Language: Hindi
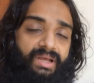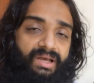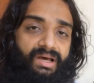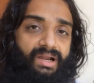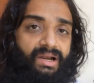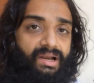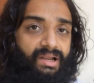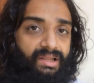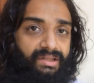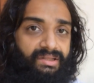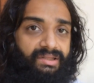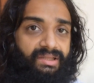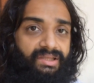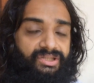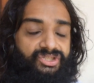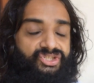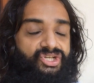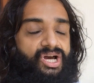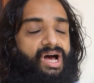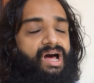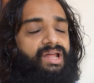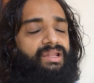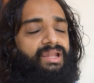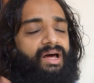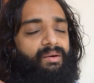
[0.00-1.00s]
कर लेती है
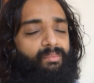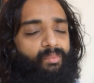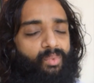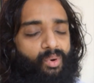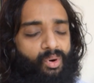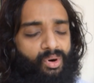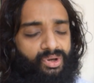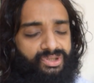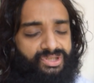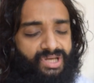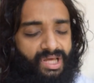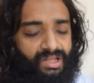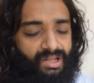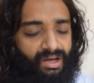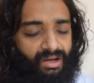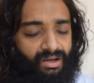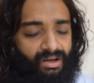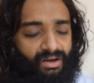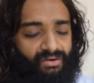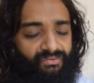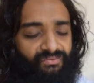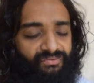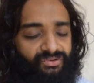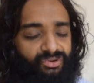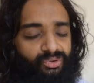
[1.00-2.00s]
ज़्यादा बहुत ज़्यादा
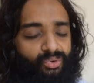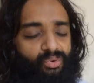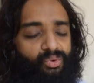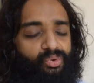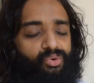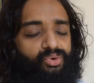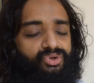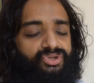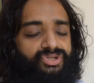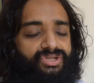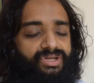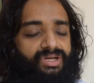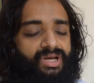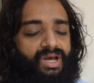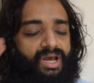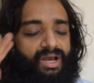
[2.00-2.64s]
कफ दोष